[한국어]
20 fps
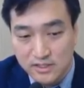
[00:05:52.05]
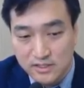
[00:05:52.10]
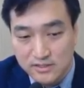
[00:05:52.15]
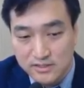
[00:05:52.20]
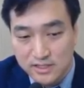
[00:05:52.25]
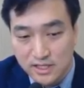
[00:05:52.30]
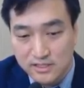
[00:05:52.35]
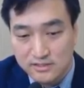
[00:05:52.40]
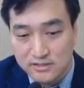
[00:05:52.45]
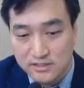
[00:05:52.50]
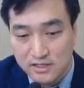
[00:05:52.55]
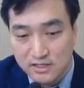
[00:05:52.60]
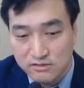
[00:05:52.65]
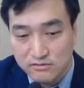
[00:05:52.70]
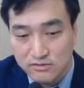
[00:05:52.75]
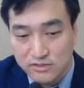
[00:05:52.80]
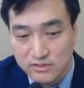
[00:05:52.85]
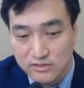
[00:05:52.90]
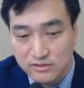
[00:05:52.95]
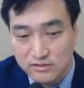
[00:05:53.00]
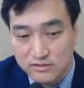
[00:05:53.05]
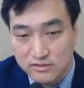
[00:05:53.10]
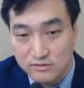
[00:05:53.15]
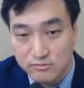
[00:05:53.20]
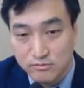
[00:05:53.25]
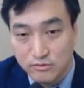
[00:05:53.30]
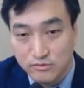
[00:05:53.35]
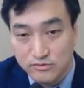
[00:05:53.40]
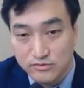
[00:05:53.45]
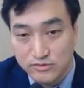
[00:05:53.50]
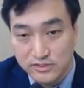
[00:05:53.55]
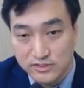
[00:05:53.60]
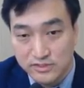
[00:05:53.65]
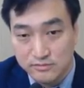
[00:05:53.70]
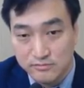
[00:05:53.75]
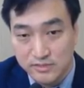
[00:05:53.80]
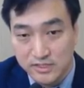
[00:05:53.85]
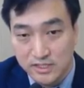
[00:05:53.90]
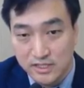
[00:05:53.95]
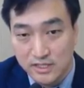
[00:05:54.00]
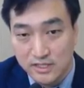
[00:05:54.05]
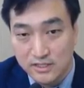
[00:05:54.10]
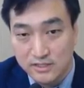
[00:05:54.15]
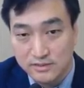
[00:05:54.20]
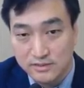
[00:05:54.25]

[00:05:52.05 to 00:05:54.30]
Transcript: 상승하고 있는 것을 볼 수 있습니다.